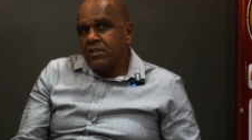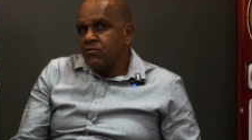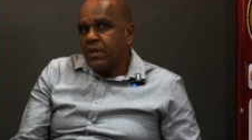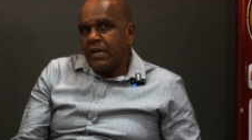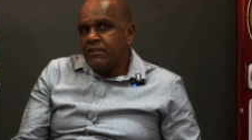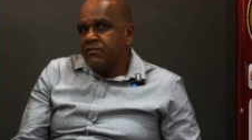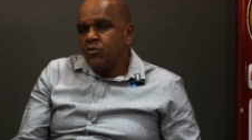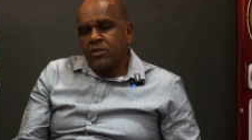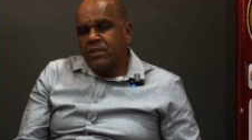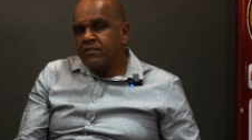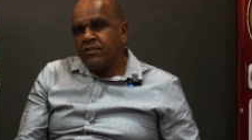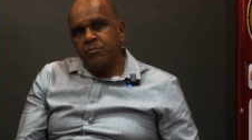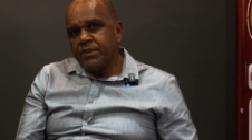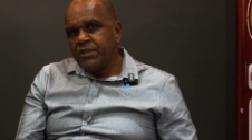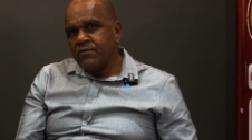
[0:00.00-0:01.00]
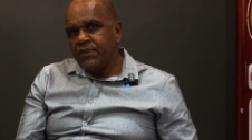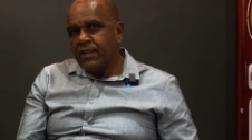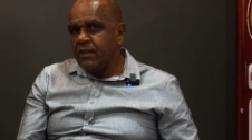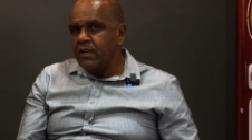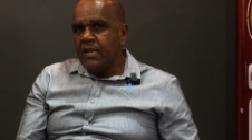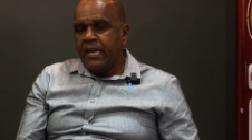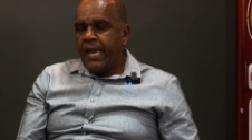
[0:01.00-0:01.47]
As, as outras empresas
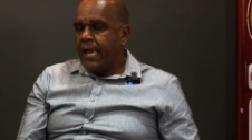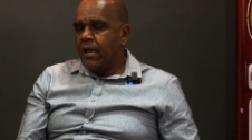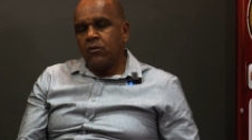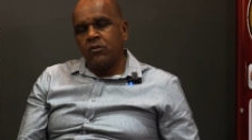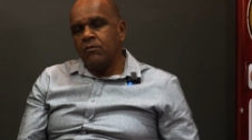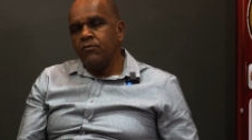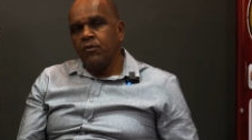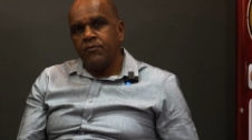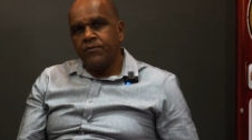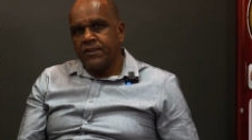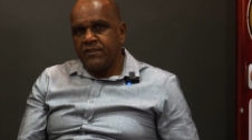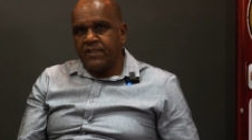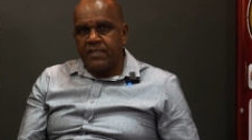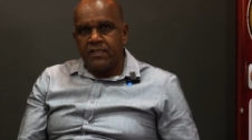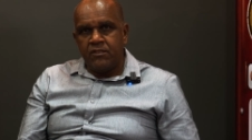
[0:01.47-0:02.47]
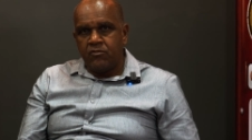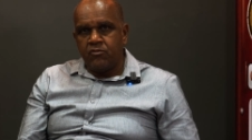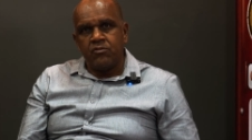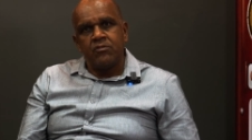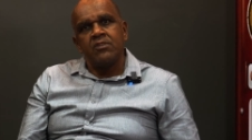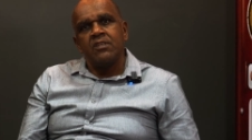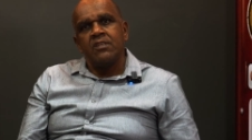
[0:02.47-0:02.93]
falam, eu não vou fazer
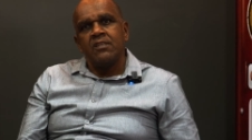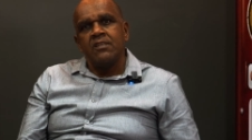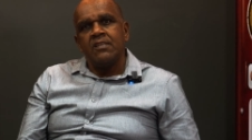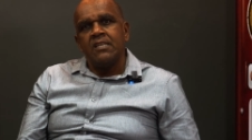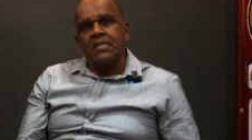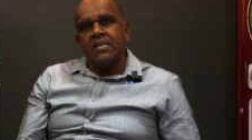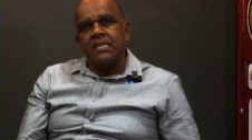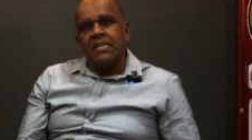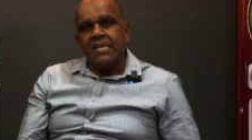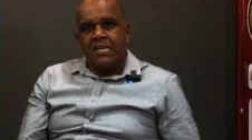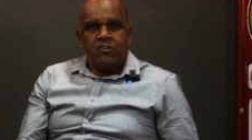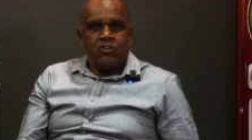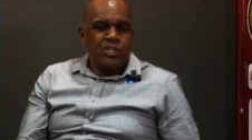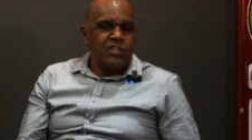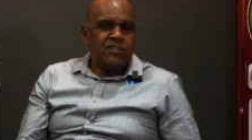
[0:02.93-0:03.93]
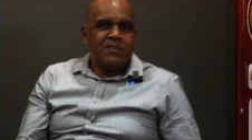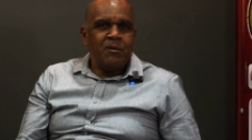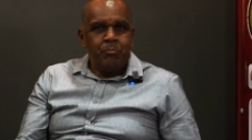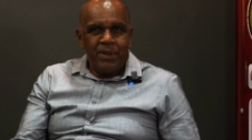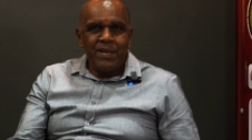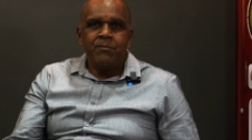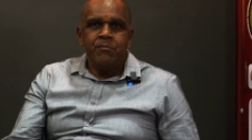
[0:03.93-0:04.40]
isso. E a gente se
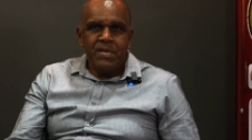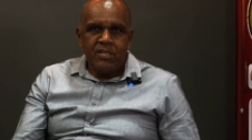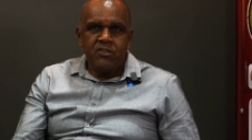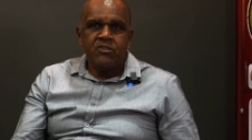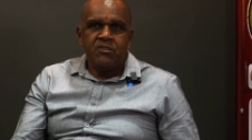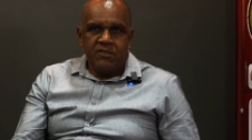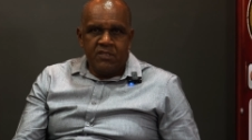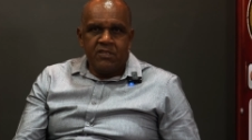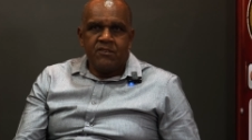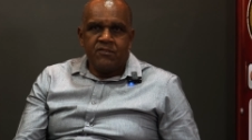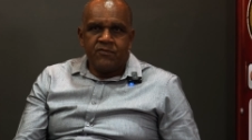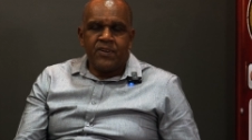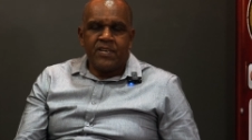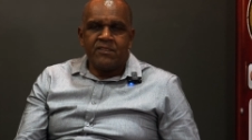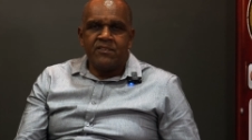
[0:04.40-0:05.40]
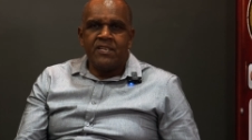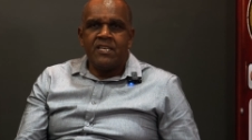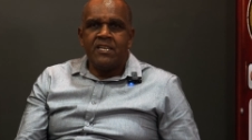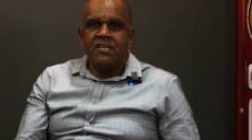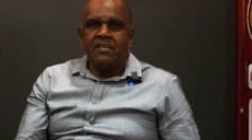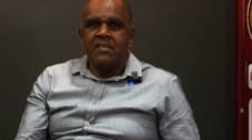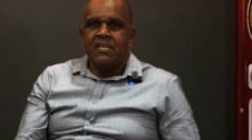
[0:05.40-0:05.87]
permite
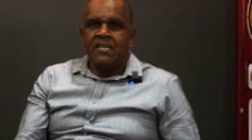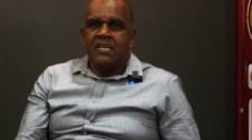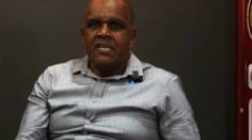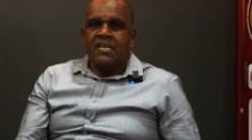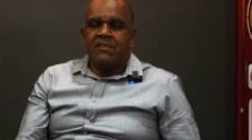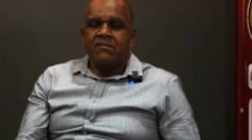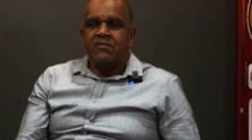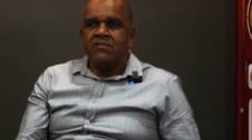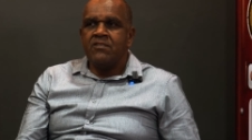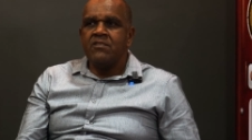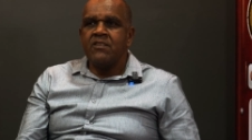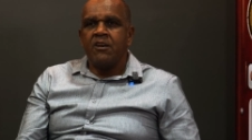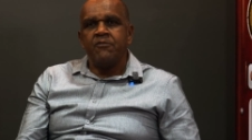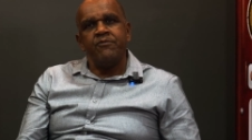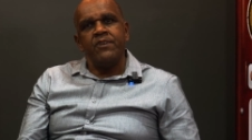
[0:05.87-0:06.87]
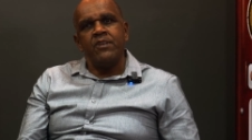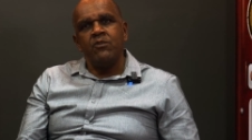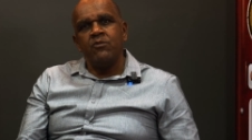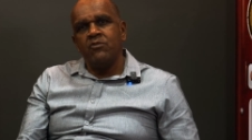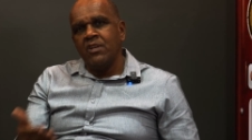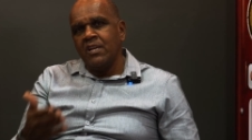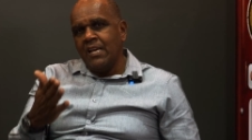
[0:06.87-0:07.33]
fazer esses
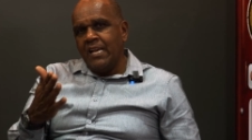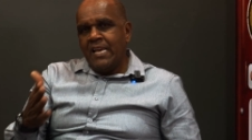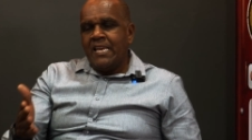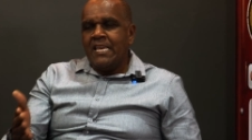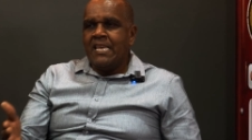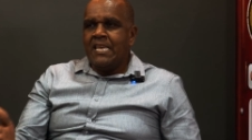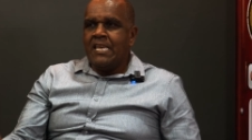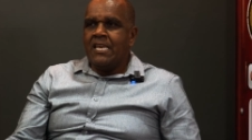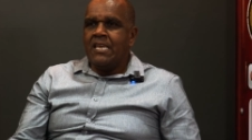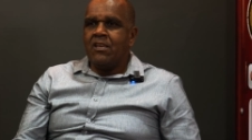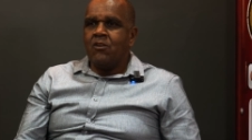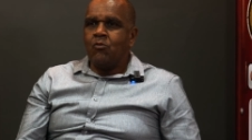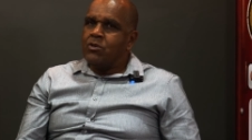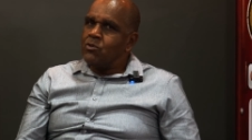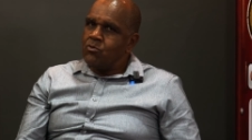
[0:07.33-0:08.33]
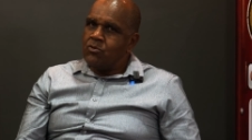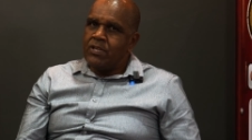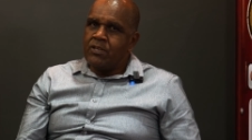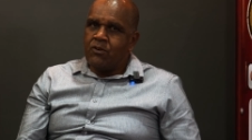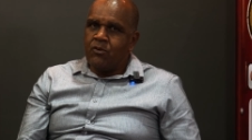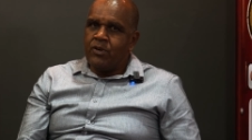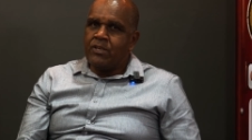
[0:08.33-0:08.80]
desafios e quando
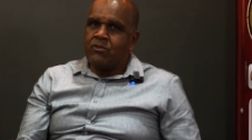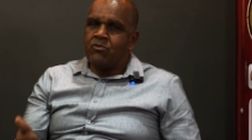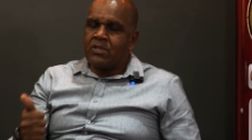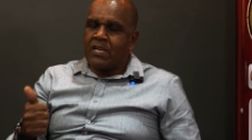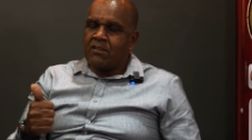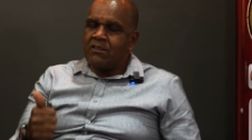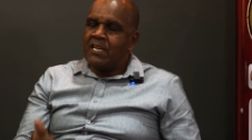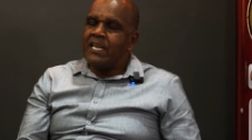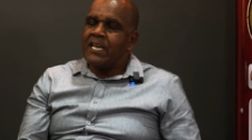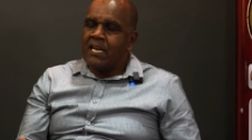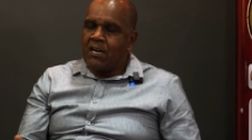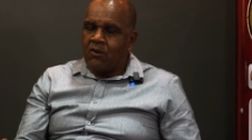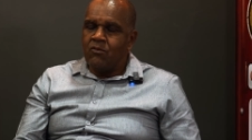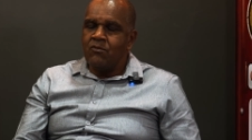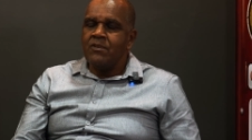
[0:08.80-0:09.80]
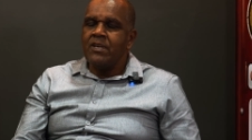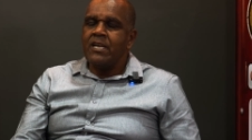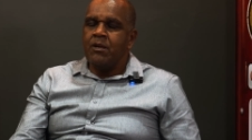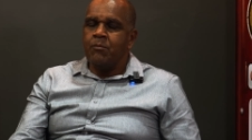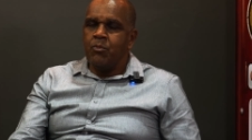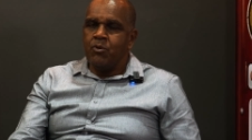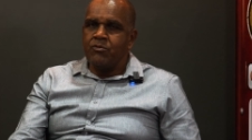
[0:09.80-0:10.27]
o resultado dá legal,
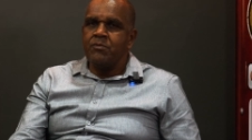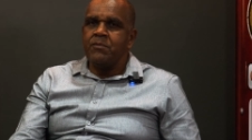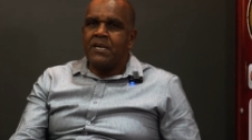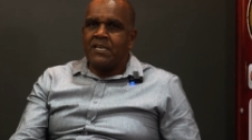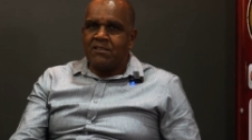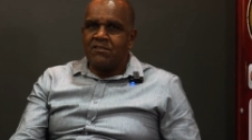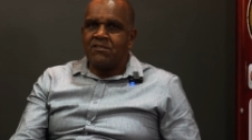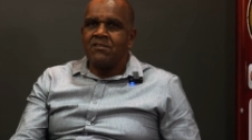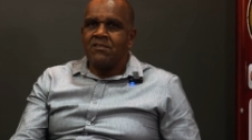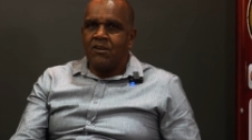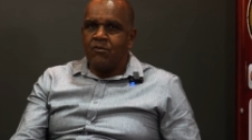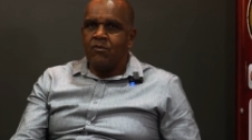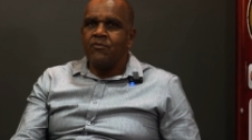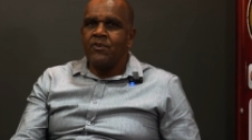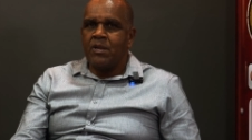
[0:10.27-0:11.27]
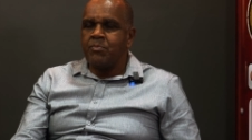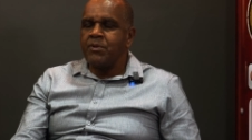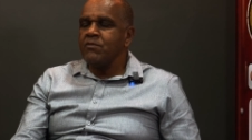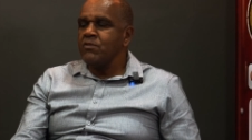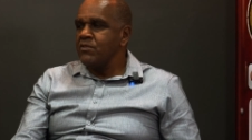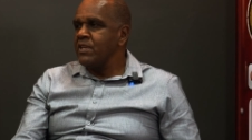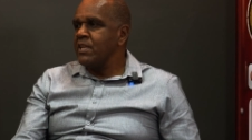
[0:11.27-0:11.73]
é bom demais. Eu vou falar
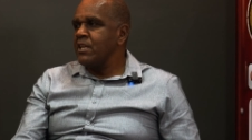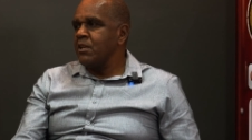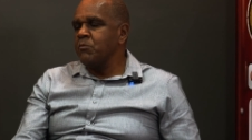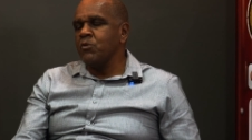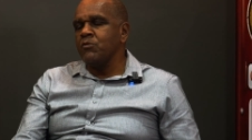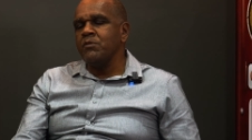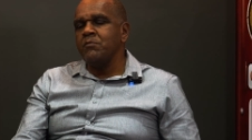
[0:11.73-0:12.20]
para você que é bom